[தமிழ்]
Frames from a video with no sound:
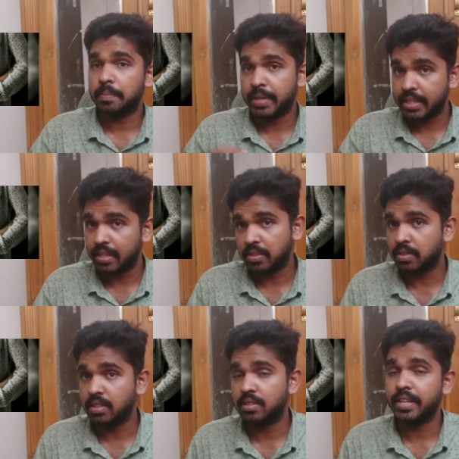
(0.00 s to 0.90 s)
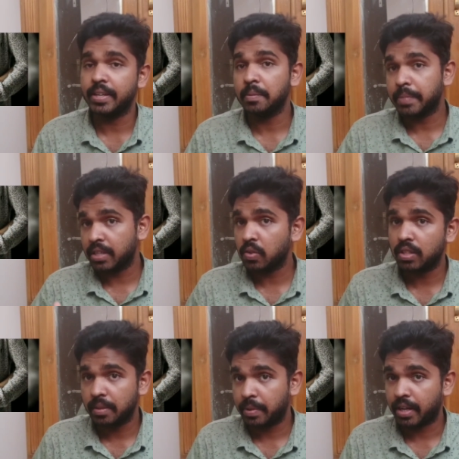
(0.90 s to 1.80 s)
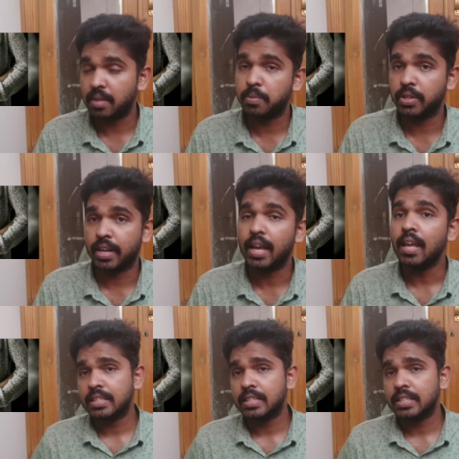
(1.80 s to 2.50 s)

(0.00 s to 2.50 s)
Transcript: பெண்களுக்கு வந்து தெரியும் பெண் குழந்தை பிறக்க போகிற